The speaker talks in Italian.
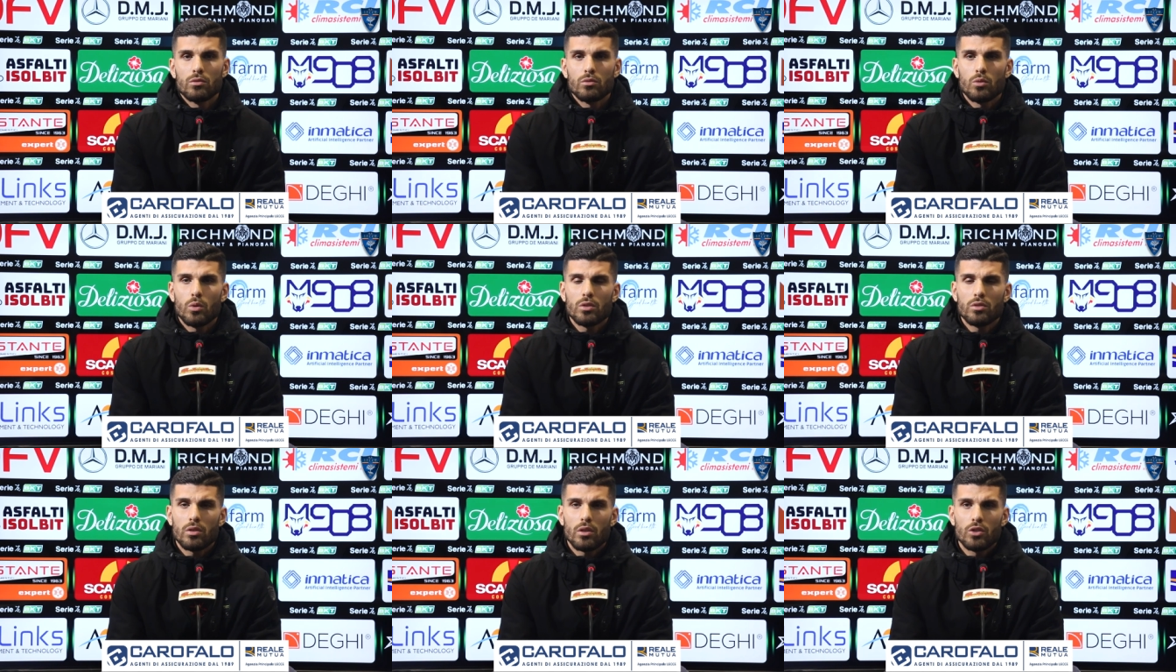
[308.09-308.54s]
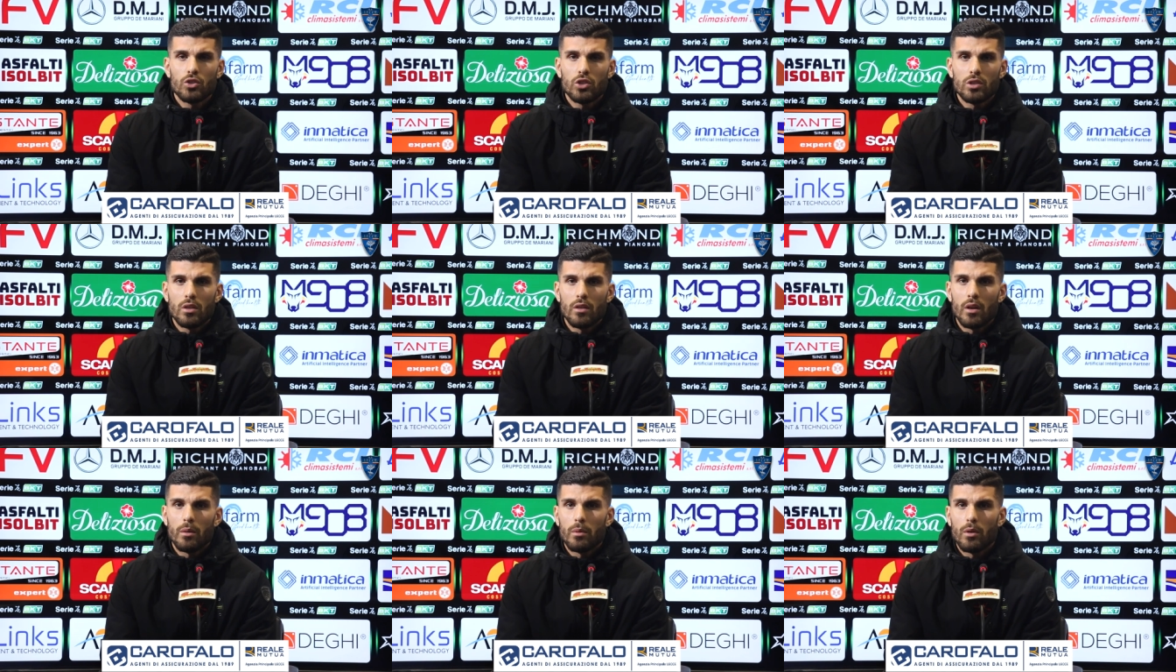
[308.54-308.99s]
questo non ci
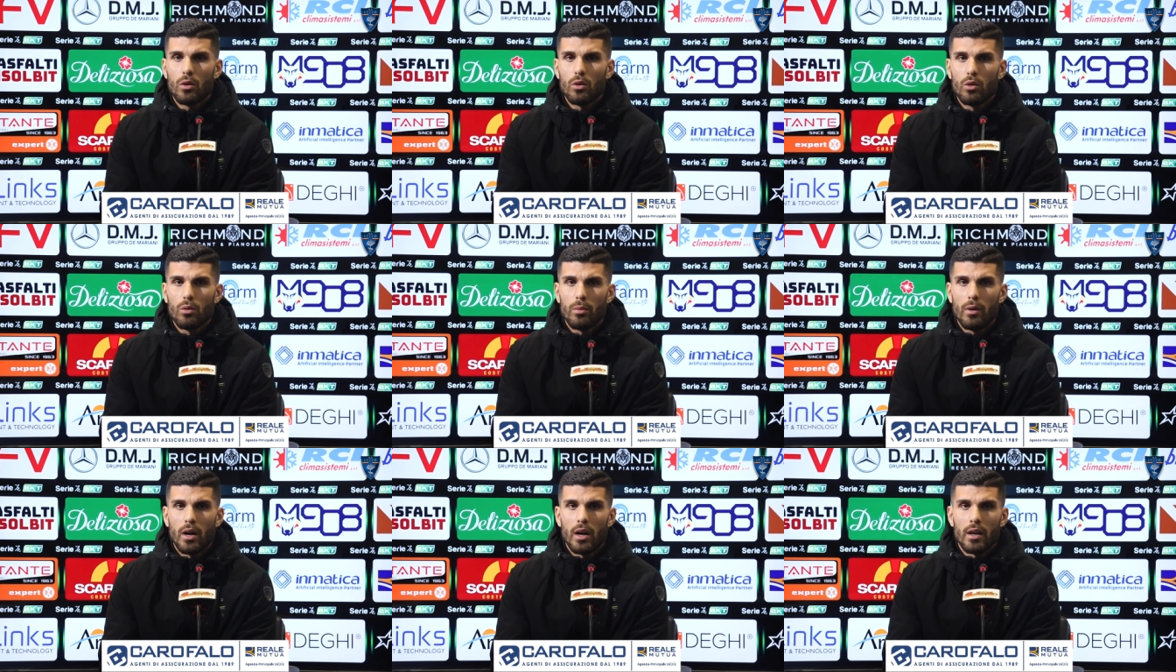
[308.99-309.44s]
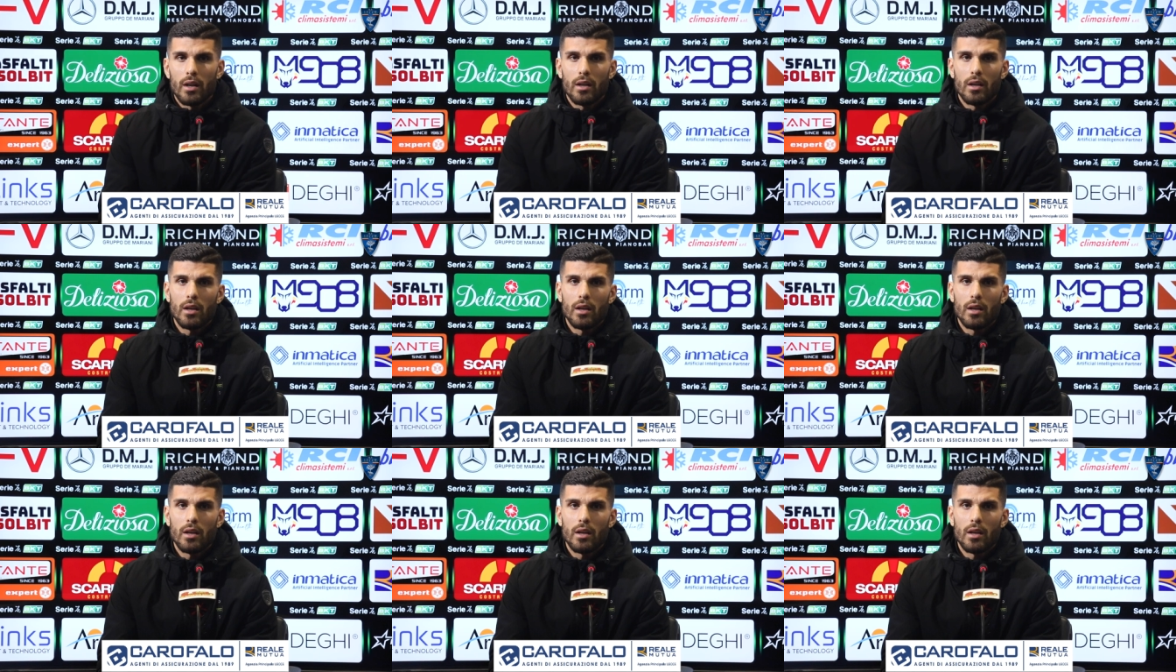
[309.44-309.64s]
deve preoccupare,